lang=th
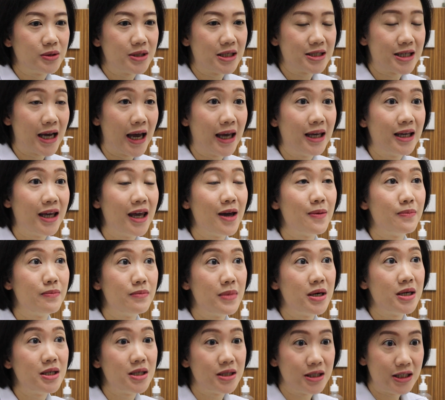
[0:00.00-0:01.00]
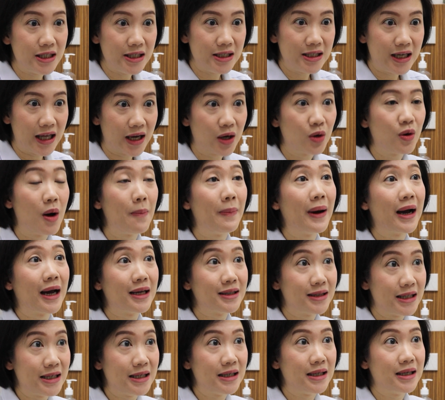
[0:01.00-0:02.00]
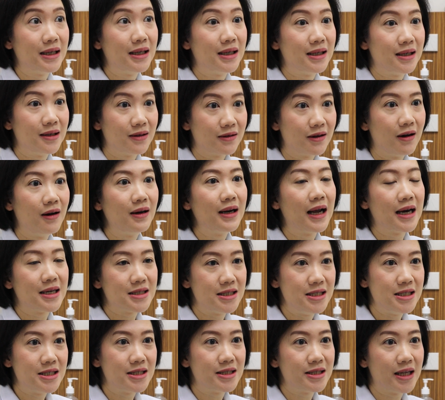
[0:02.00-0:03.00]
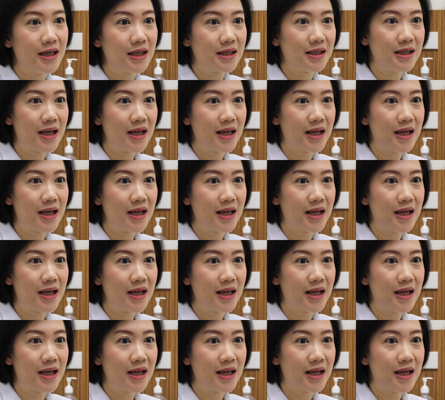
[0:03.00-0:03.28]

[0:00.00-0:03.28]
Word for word: จะใช้เข็มเบอร์ที่เล็กกว่าปกติ แล้วก็หลังฉีดเสร็จ